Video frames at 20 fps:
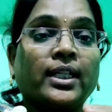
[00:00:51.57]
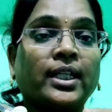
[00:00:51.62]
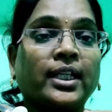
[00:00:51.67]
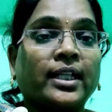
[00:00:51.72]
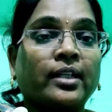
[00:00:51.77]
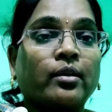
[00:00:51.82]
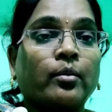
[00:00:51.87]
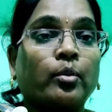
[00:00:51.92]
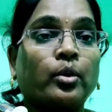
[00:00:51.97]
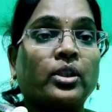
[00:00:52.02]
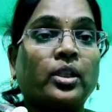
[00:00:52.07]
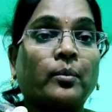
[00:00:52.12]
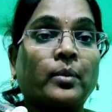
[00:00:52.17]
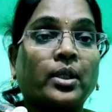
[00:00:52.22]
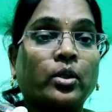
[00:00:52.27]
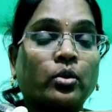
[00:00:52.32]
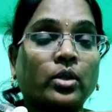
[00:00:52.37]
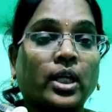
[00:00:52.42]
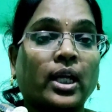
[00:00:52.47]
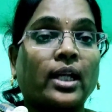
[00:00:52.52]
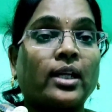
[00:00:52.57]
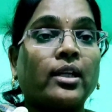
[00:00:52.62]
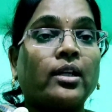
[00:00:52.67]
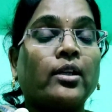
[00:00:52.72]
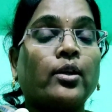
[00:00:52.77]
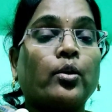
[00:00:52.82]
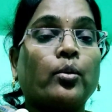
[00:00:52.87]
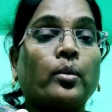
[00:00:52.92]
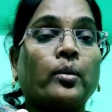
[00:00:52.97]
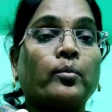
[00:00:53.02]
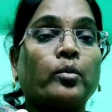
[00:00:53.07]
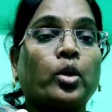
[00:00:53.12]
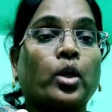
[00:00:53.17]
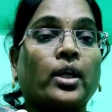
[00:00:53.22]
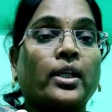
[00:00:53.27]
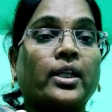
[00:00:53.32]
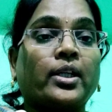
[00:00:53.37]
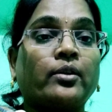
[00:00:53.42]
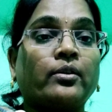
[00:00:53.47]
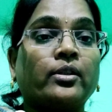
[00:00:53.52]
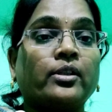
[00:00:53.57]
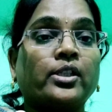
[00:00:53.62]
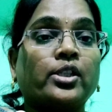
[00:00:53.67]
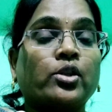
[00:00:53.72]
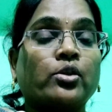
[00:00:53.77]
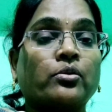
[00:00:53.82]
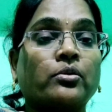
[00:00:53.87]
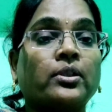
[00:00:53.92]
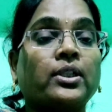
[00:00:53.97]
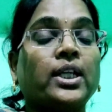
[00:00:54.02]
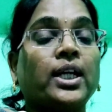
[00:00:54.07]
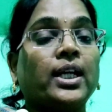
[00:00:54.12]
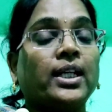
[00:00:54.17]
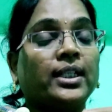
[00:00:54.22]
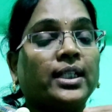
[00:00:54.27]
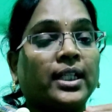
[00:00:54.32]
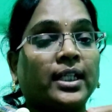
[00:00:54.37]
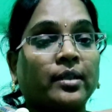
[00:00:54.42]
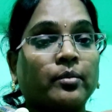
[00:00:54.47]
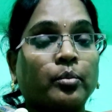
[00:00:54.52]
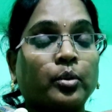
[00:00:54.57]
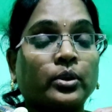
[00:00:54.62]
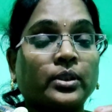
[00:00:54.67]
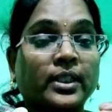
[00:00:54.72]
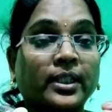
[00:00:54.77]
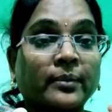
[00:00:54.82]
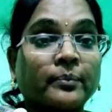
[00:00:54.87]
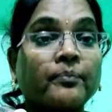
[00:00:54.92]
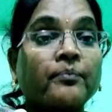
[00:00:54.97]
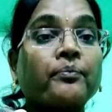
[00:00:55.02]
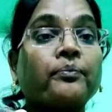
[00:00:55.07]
లేకపోతే మీకు కళల రూపంలో అయ్యుండొచ్చు లేకపోతే